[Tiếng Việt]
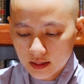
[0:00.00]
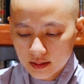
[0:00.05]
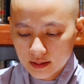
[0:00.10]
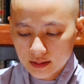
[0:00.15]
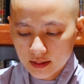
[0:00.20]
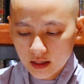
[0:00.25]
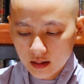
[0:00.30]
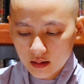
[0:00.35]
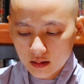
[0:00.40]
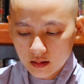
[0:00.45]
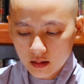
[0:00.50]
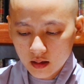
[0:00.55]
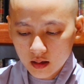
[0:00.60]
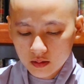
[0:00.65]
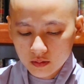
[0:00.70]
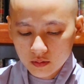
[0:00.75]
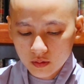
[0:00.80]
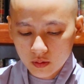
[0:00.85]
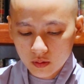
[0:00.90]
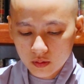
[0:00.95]
dân
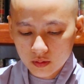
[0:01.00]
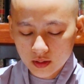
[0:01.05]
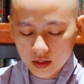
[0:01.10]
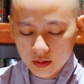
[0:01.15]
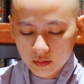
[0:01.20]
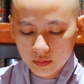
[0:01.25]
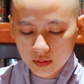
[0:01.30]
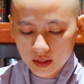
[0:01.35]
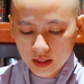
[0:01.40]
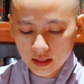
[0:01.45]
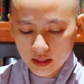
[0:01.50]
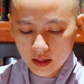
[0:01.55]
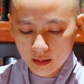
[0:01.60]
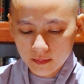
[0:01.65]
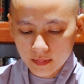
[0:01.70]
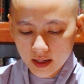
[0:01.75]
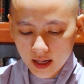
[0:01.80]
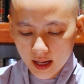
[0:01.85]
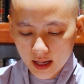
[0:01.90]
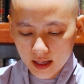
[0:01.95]
ấn độ rất quý
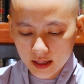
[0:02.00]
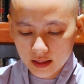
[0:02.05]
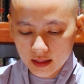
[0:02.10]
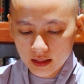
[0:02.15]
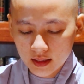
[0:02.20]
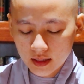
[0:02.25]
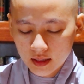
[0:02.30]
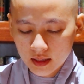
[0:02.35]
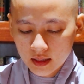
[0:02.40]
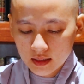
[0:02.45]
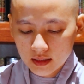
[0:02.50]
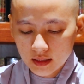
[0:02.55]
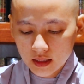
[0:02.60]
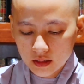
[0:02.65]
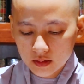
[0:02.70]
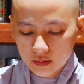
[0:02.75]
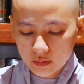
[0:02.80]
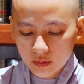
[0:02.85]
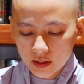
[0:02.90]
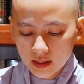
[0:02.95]
trọng ngài
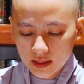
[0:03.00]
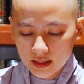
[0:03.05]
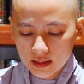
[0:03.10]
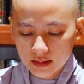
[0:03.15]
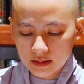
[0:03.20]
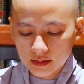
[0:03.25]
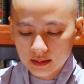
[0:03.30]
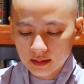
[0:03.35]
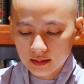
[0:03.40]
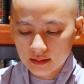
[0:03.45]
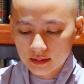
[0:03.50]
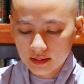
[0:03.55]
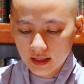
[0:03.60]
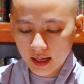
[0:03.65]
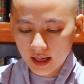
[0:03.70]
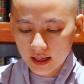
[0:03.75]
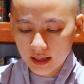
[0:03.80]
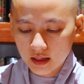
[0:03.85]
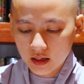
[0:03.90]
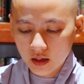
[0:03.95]
nên quyết định giữ
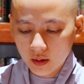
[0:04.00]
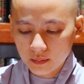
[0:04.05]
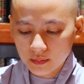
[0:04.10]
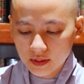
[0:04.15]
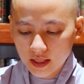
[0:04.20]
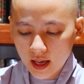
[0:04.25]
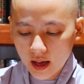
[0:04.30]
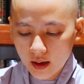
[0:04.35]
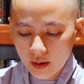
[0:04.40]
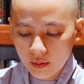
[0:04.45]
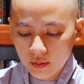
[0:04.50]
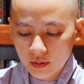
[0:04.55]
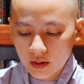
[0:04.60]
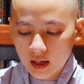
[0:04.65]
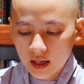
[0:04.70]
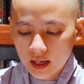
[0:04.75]
ngài không giao